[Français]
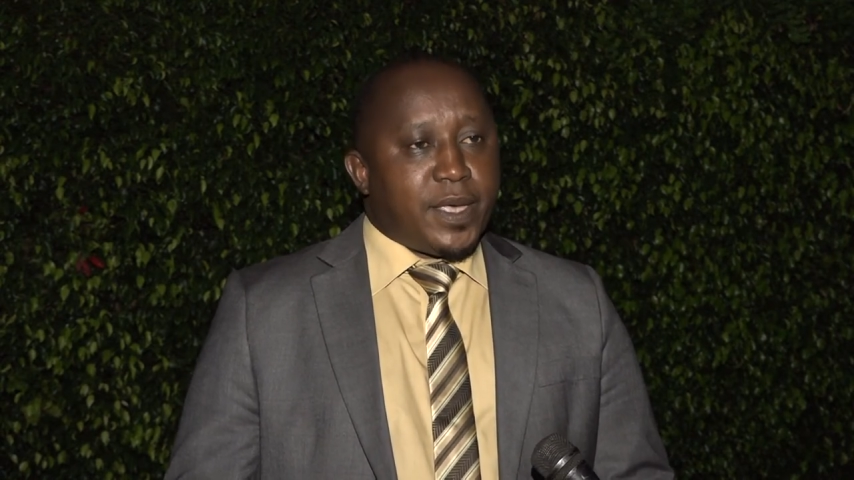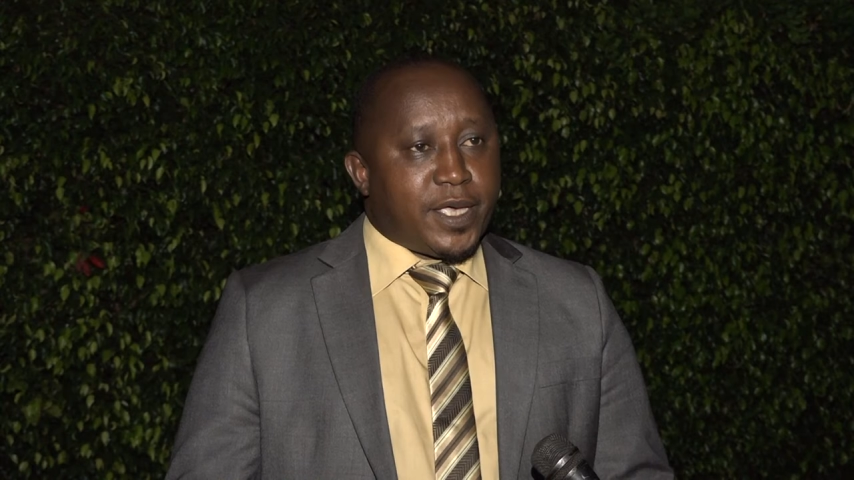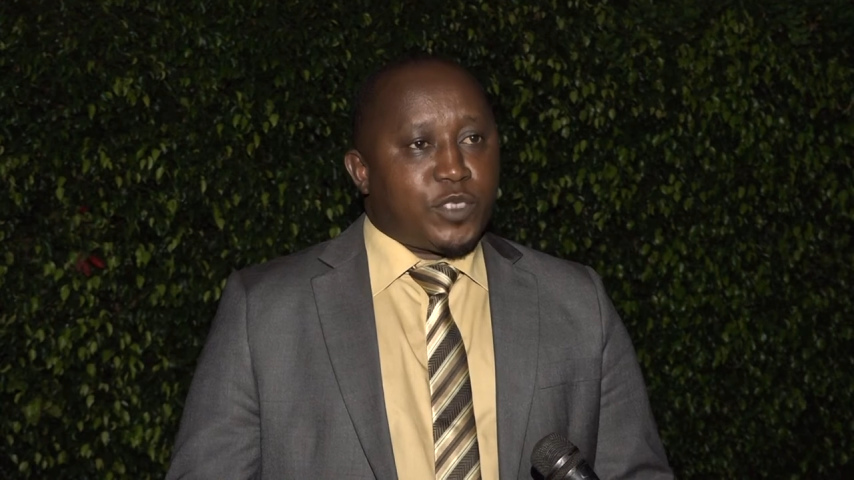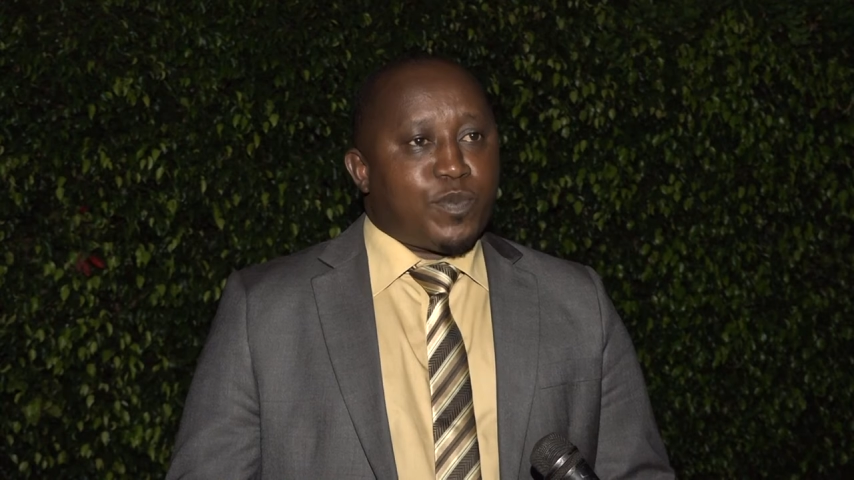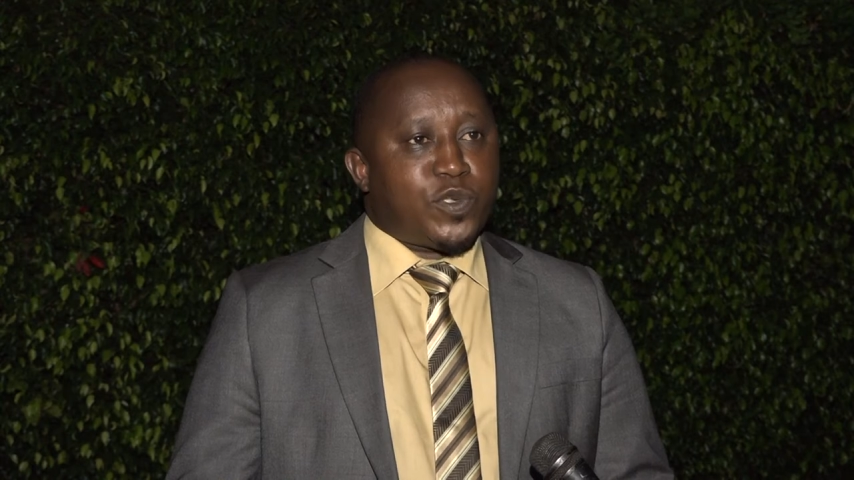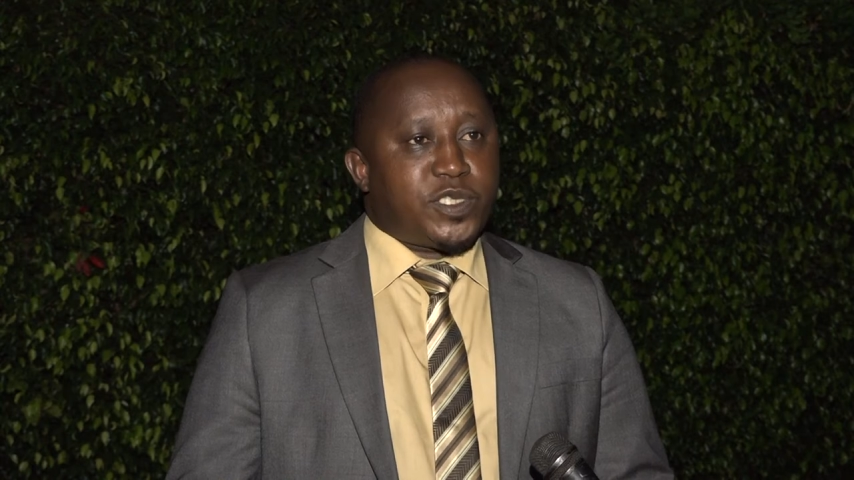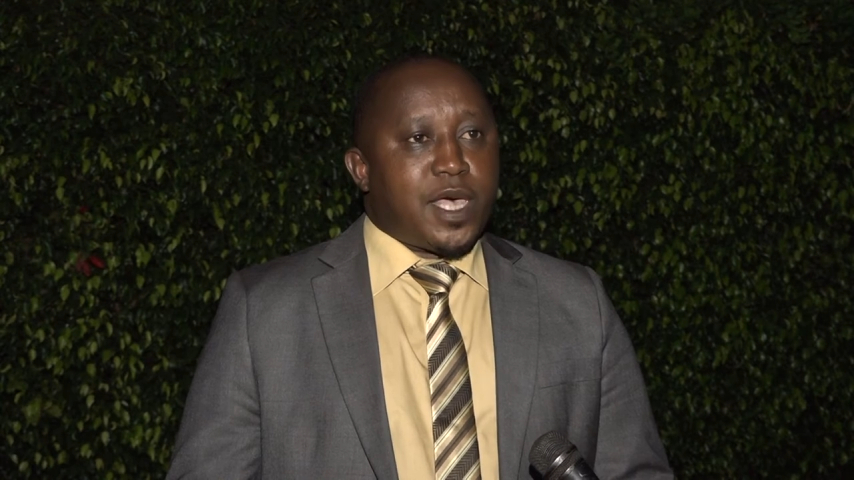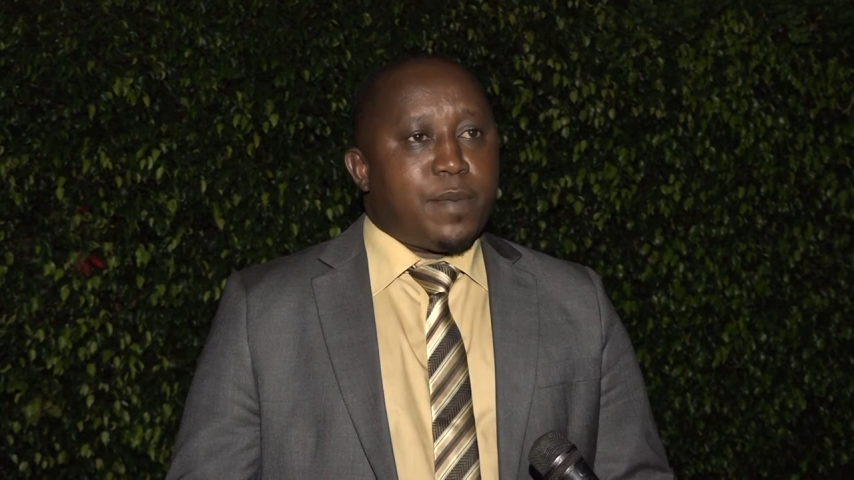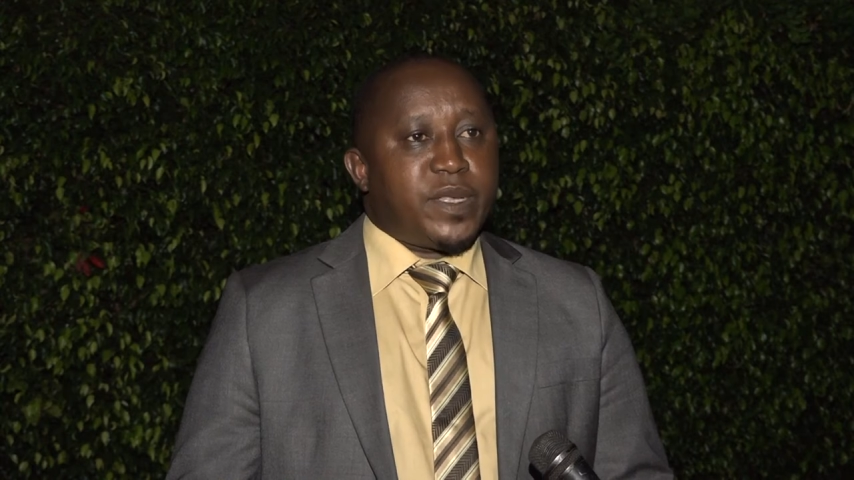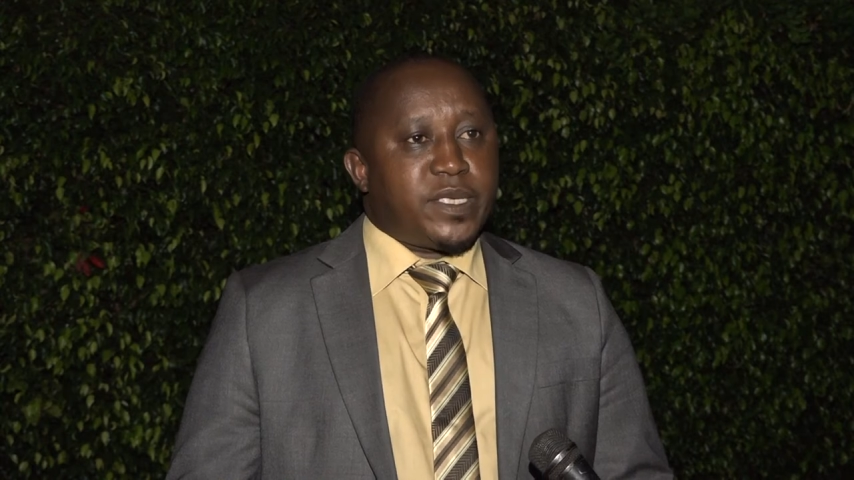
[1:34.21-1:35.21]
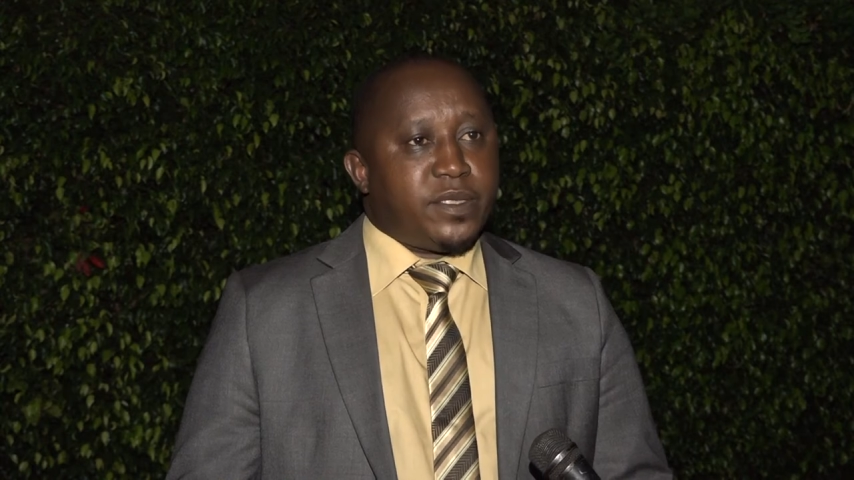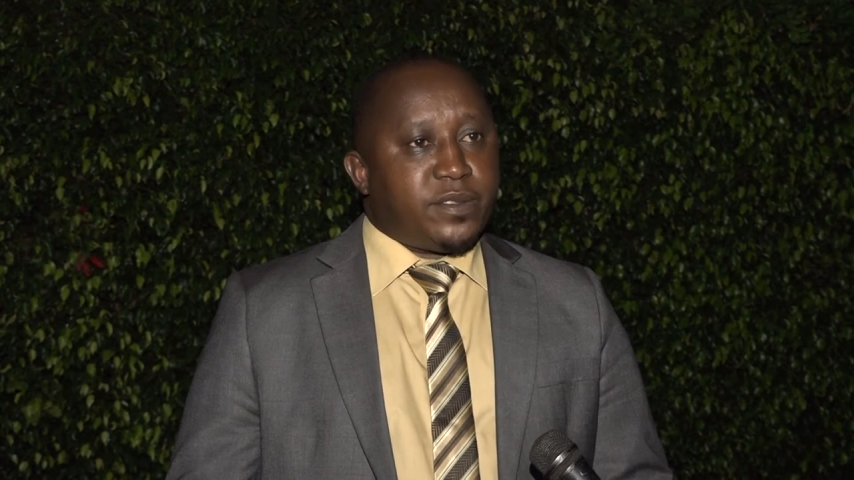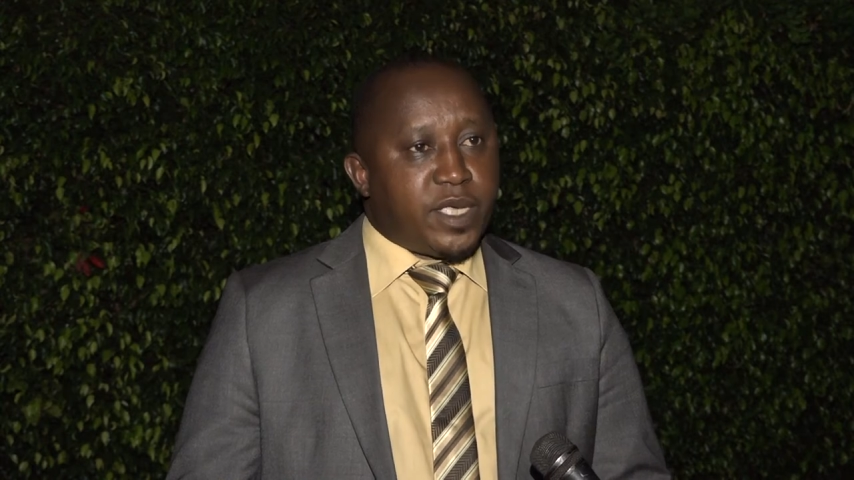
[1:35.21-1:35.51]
responsable qui